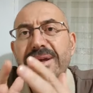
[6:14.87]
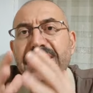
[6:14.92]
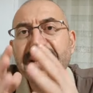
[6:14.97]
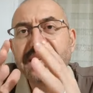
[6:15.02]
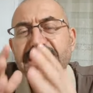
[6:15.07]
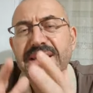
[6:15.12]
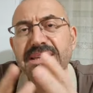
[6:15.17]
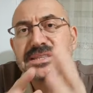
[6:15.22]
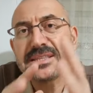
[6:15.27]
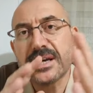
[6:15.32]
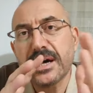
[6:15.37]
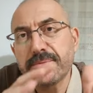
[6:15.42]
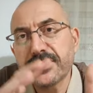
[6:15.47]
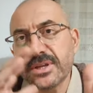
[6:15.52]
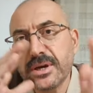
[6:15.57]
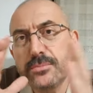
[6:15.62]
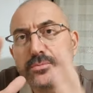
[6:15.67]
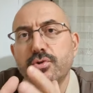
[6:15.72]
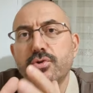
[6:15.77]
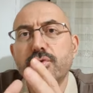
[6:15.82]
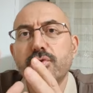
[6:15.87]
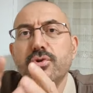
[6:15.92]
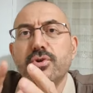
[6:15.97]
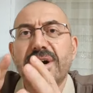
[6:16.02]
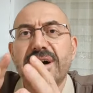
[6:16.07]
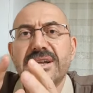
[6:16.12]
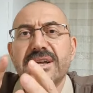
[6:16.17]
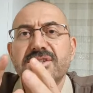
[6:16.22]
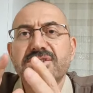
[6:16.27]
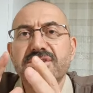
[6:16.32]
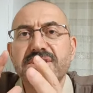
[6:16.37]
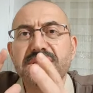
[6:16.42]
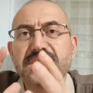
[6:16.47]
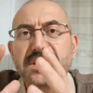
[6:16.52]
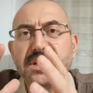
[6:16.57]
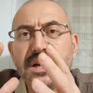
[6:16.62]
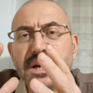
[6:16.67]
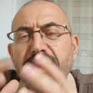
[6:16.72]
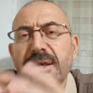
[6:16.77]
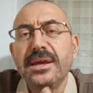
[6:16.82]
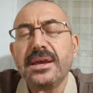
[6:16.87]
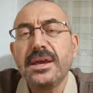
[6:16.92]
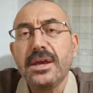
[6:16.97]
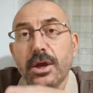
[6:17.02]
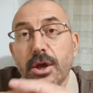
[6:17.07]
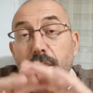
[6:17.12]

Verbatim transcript: Belediye zabıta müdürlüğü aracılığıyla